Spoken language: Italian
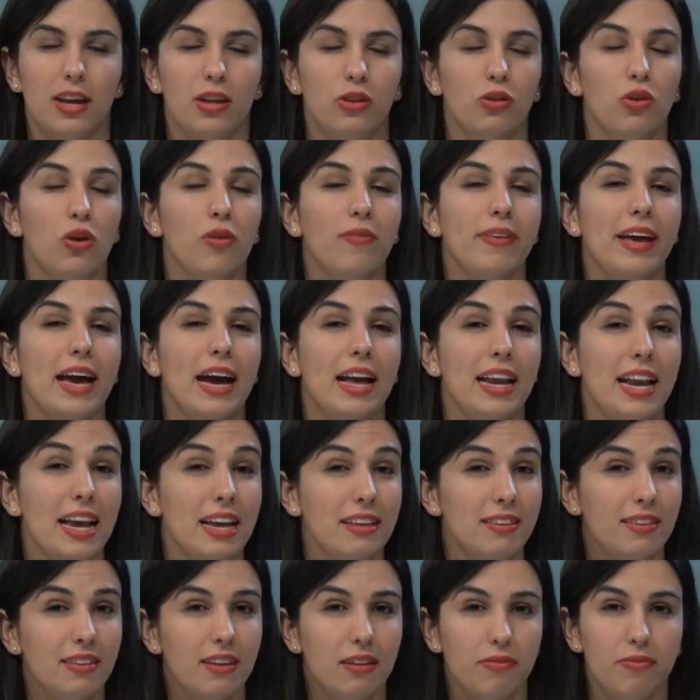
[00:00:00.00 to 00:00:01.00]
dove
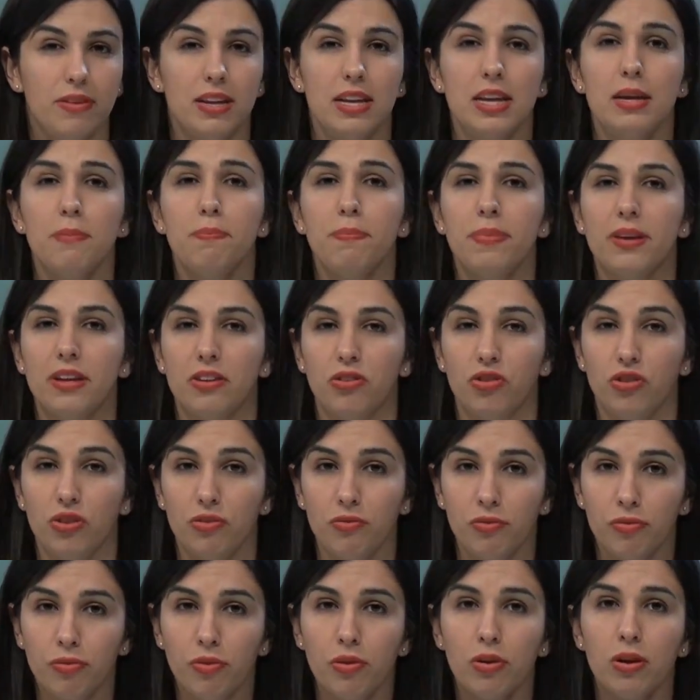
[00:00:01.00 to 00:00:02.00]
Alessia Filippi ci
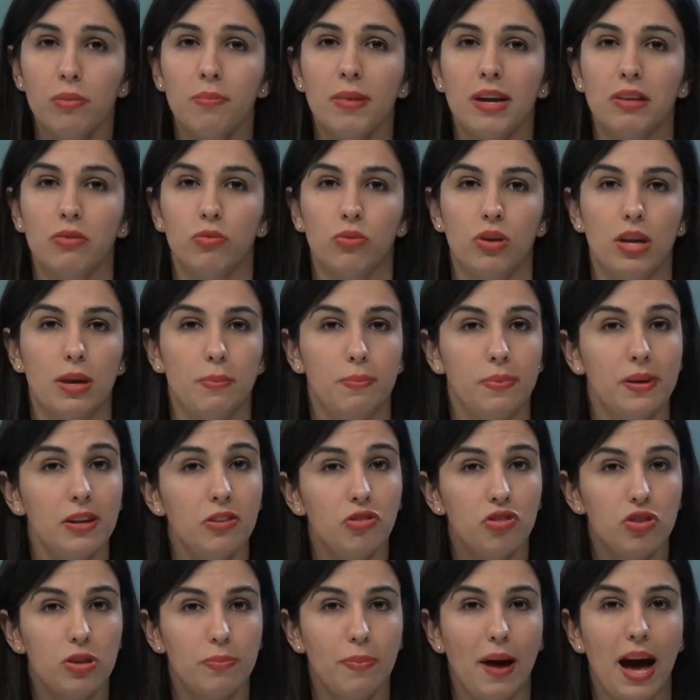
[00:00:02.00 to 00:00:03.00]
informa sulle
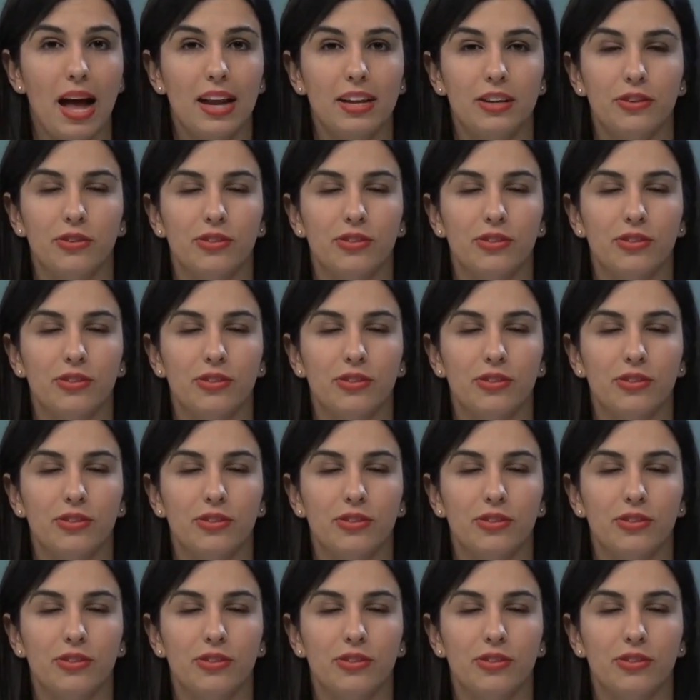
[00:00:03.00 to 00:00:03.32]
principali